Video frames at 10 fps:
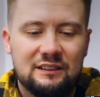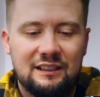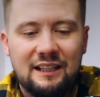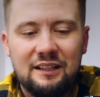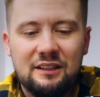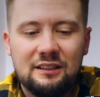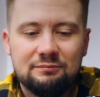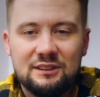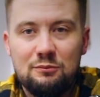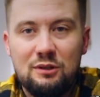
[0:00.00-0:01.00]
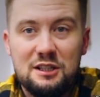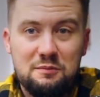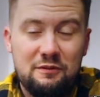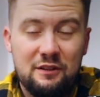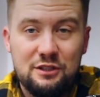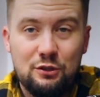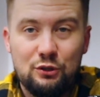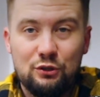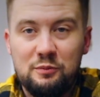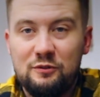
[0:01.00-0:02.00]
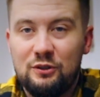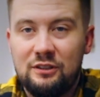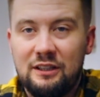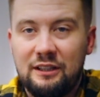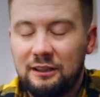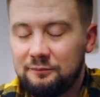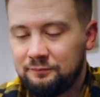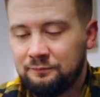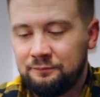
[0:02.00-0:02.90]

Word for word: legenda Samuela Smitha, jeśli chodzi o to piwo India Ale.